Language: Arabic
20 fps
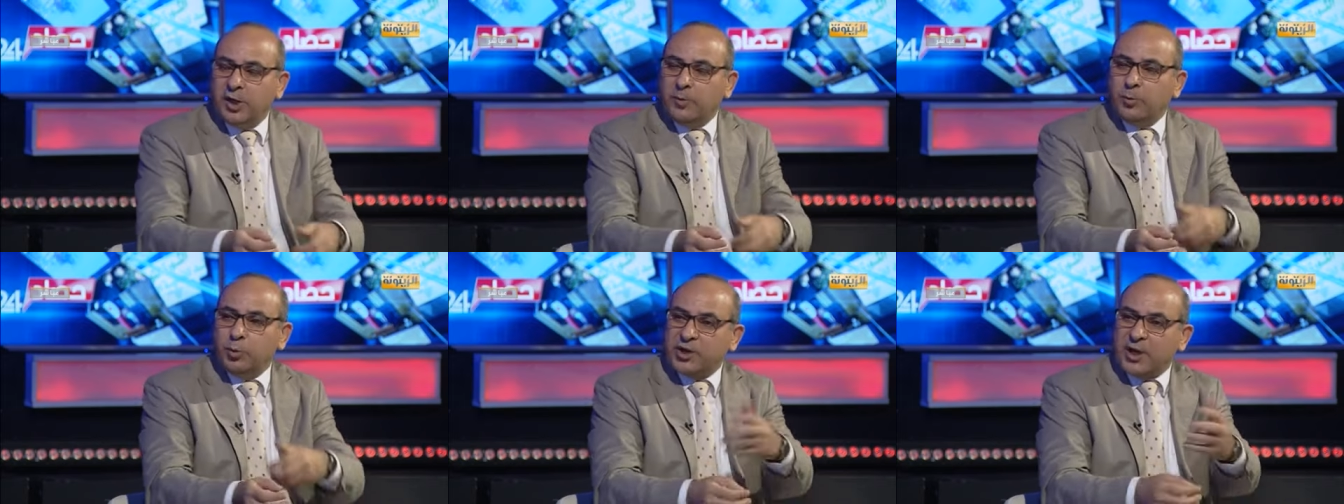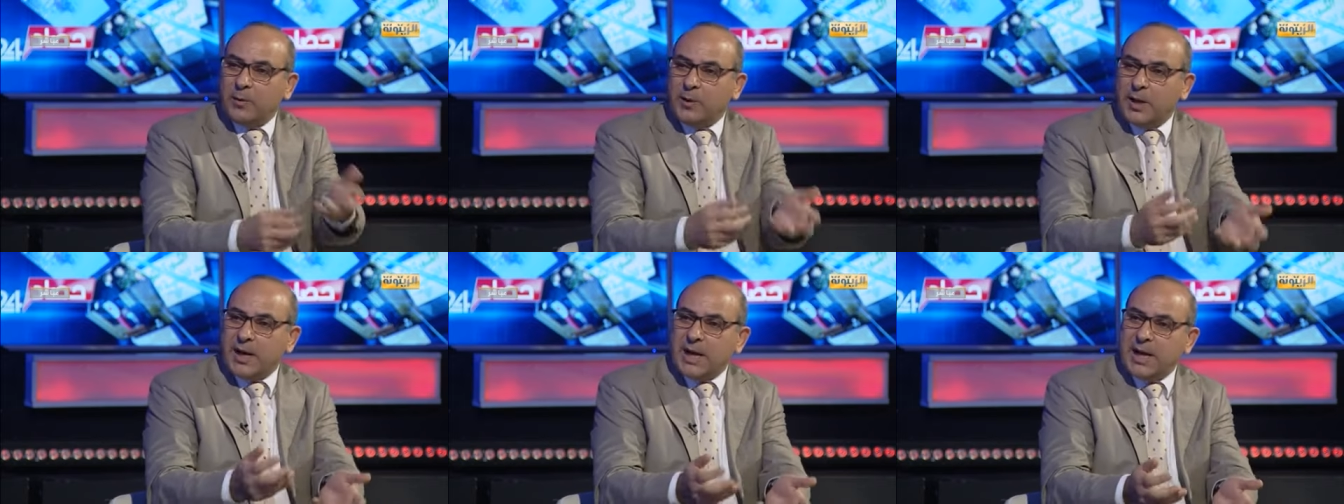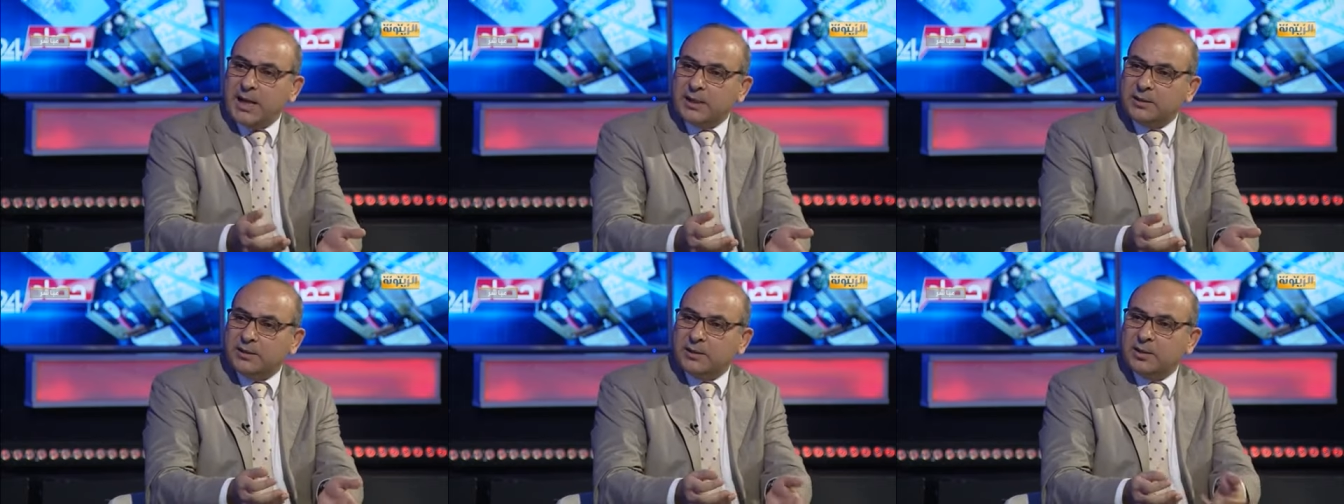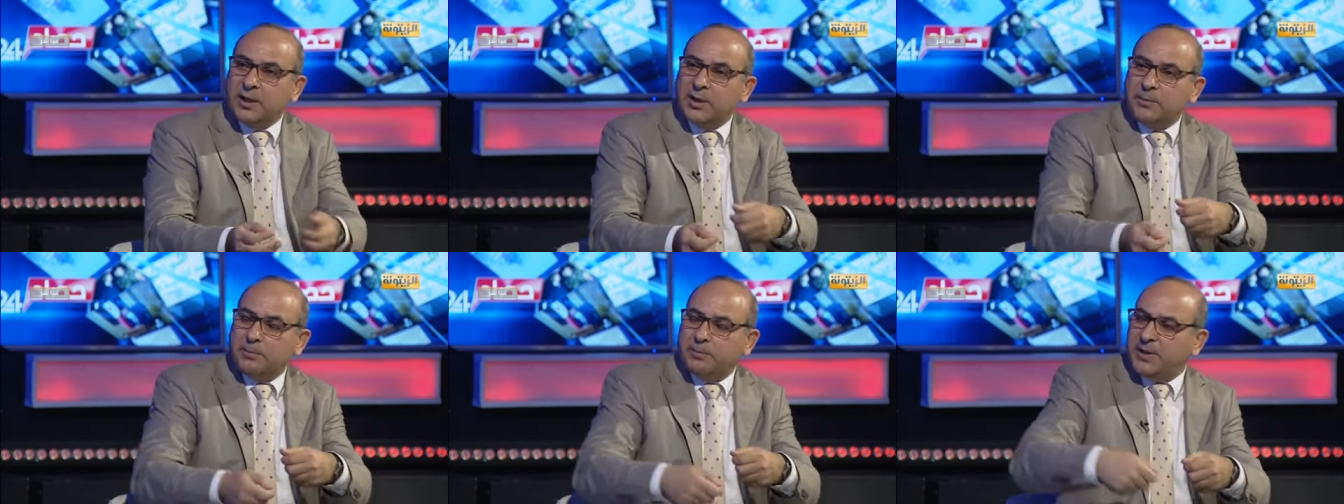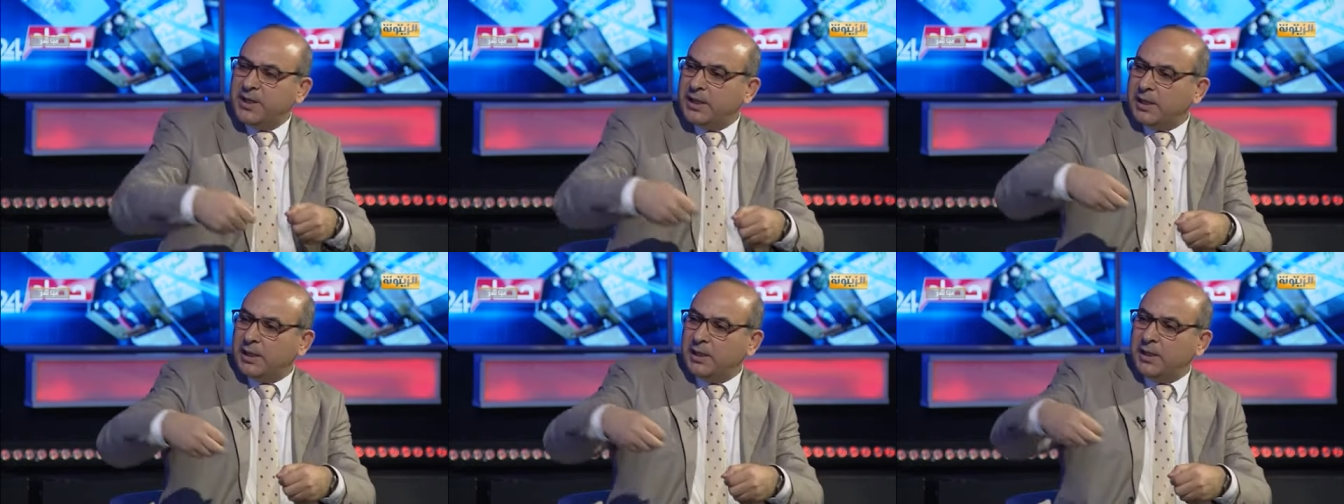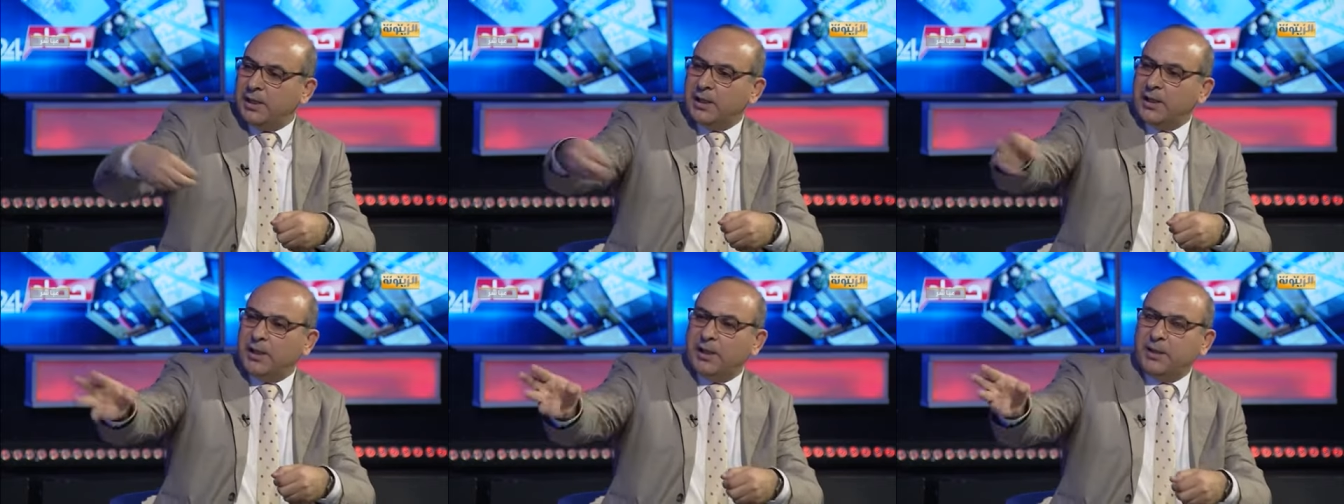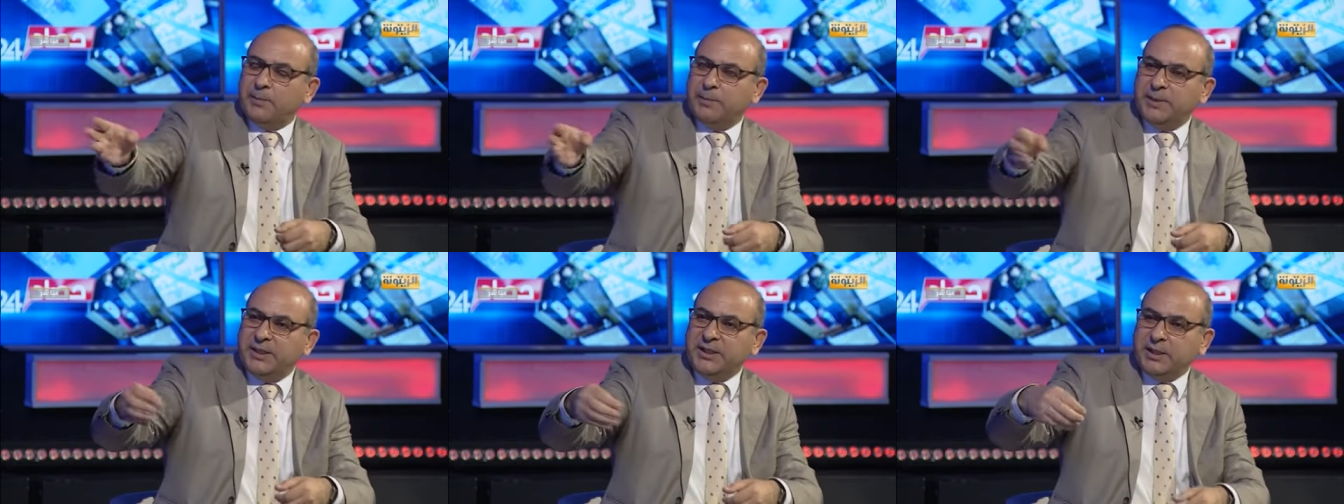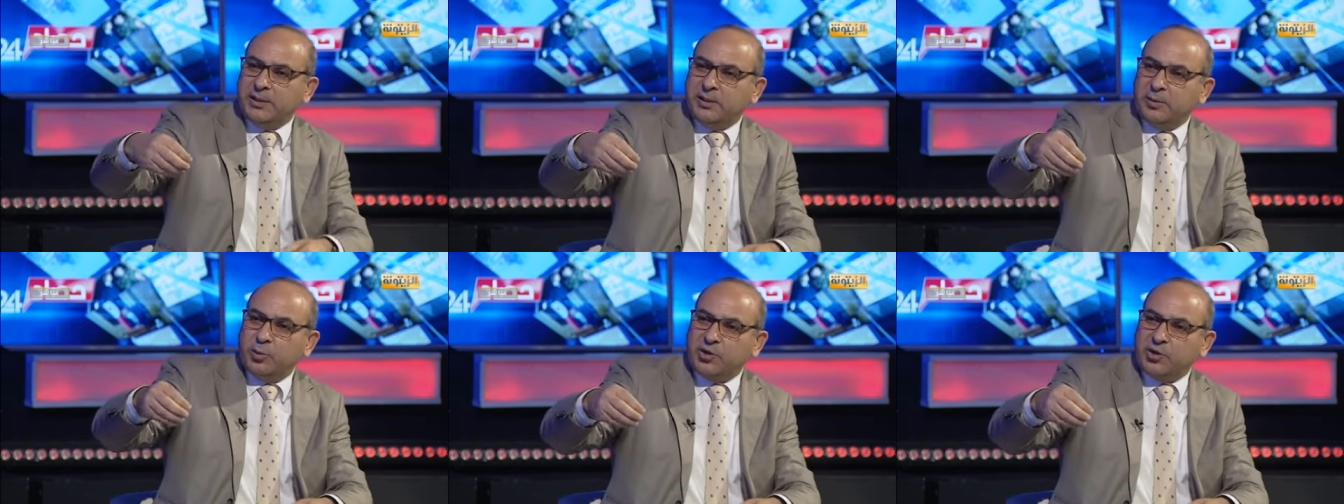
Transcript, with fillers: المشاورات بدعة